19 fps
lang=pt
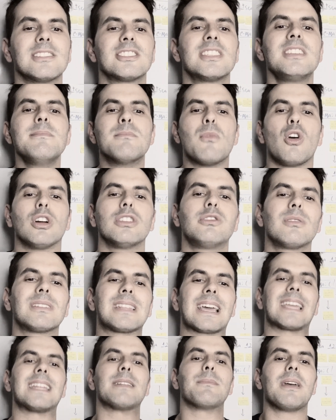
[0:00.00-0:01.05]
Timóteo, que
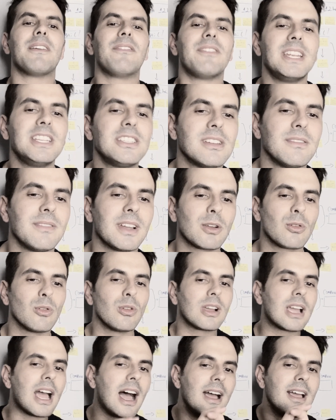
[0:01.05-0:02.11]
tá aqui na minha frente, ele vai
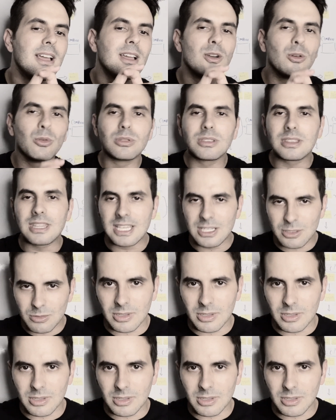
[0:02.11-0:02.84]
colocar o texto